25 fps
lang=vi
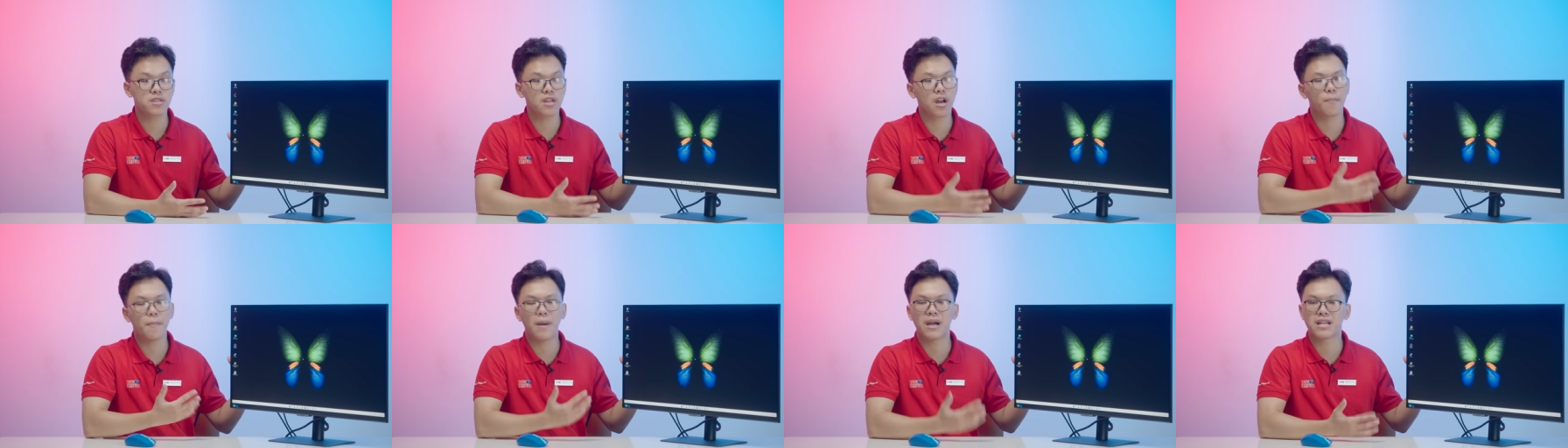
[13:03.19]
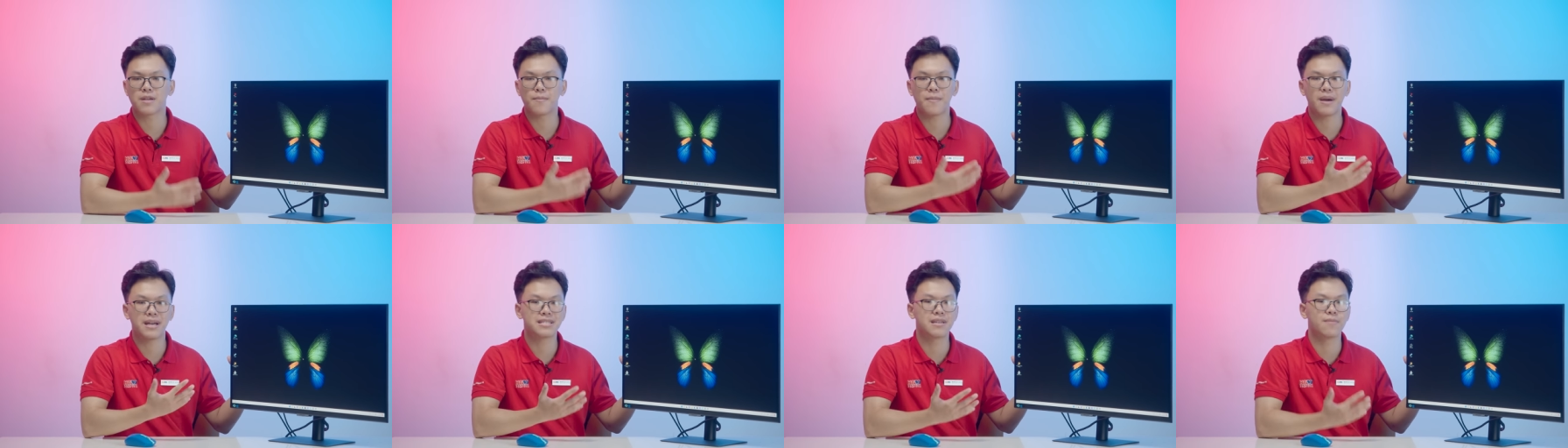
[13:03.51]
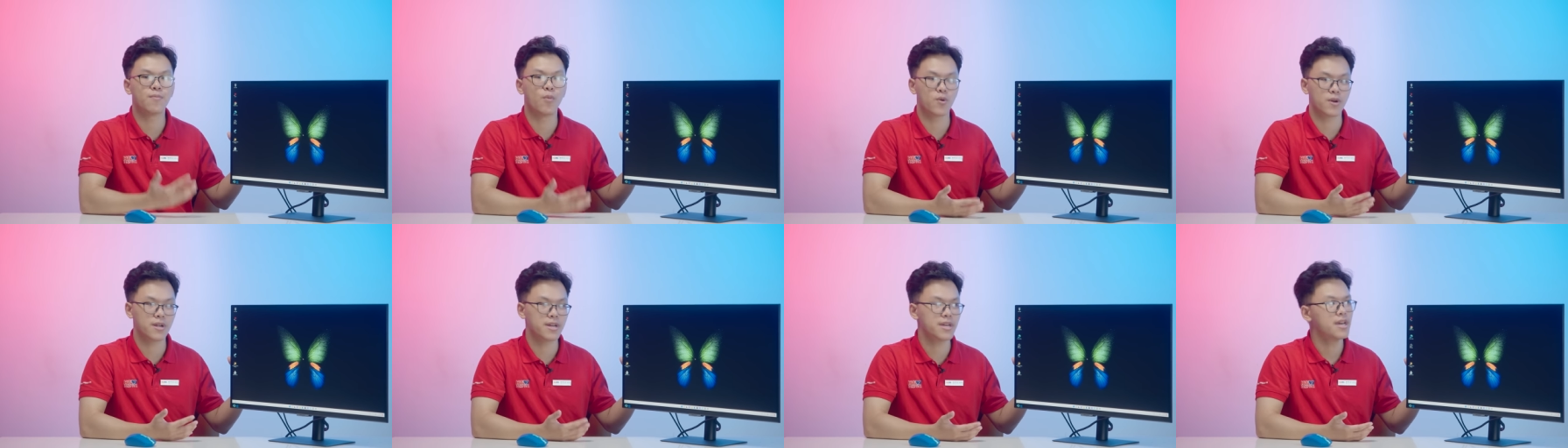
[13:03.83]
tức là ba chấm hai
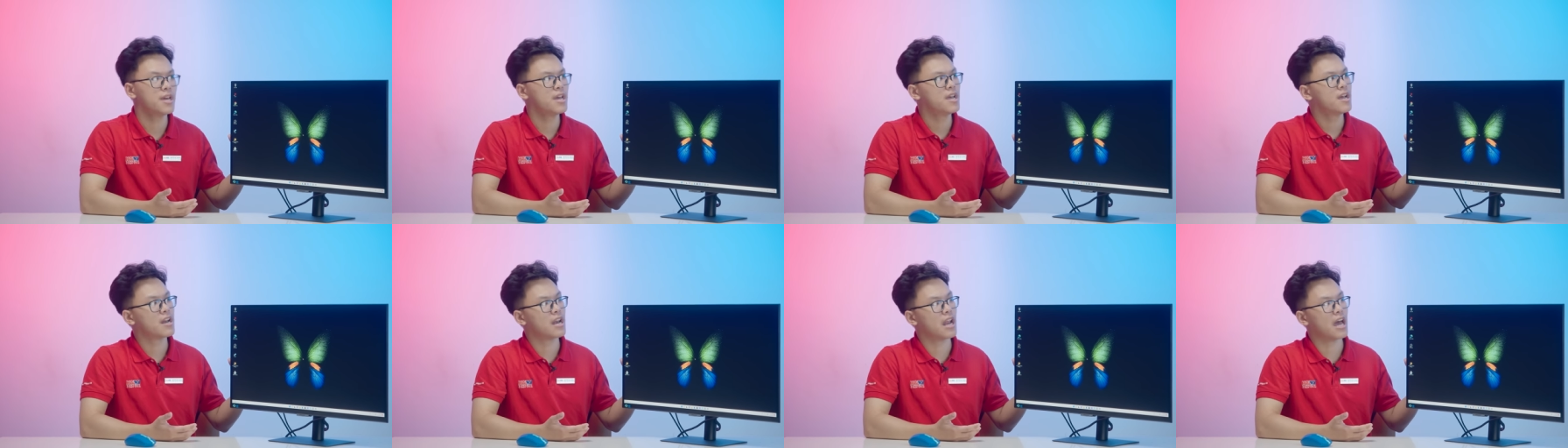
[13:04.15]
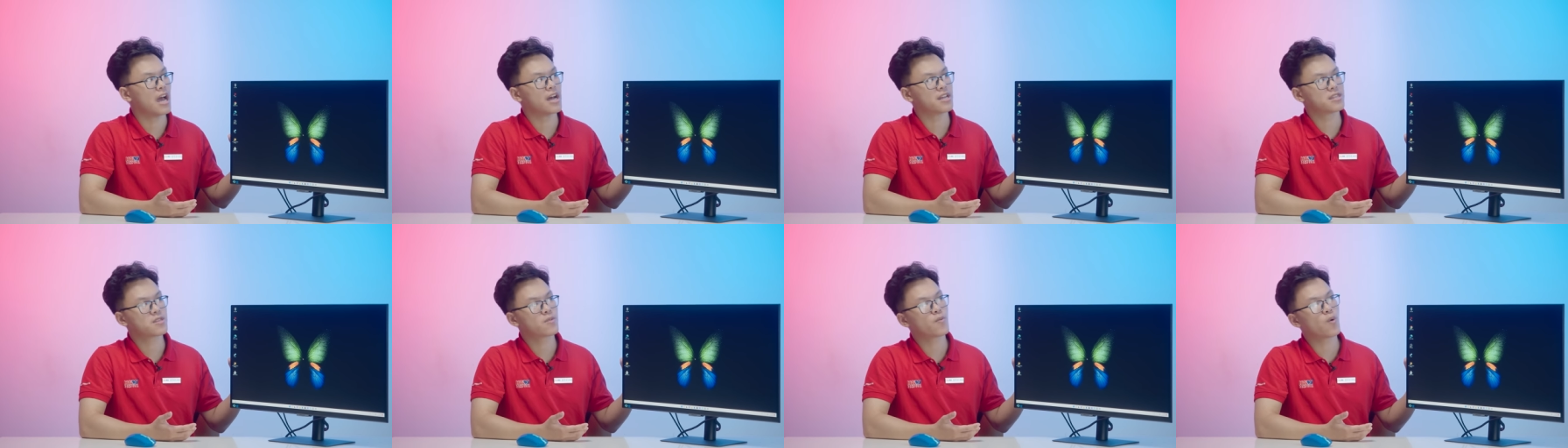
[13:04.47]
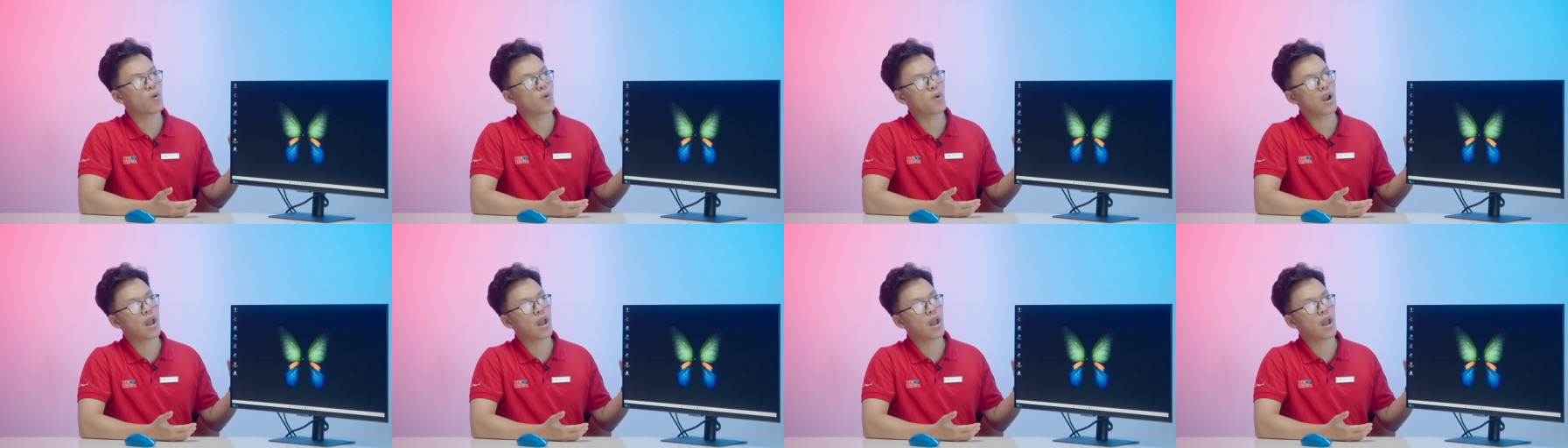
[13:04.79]
trên một đấy, là tốc độ